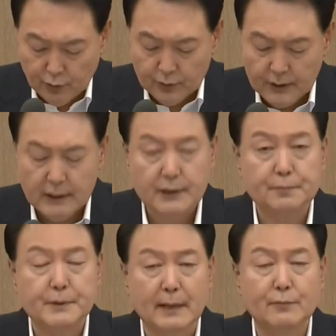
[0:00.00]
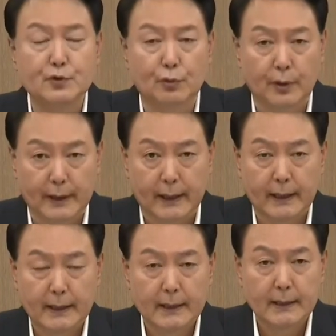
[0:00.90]
총 23조
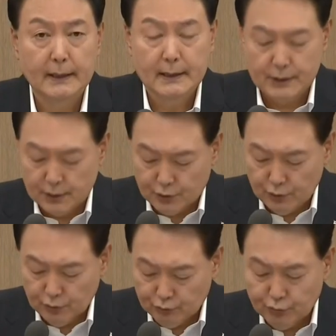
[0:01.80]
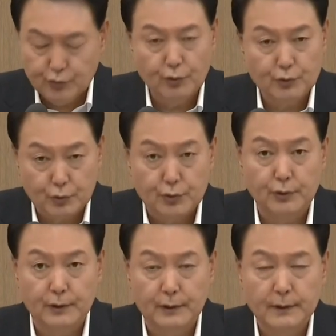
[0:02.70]
원의 지출 구조
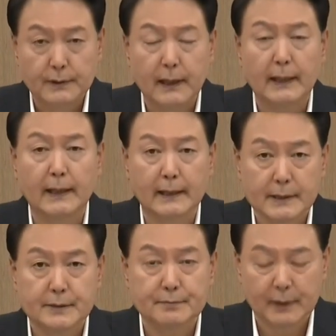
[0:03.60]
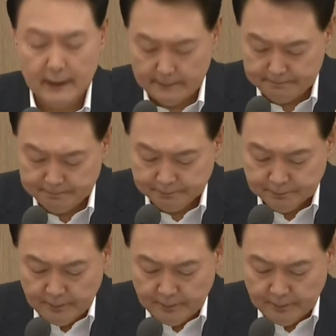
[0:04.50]
조정을 단행했습니다.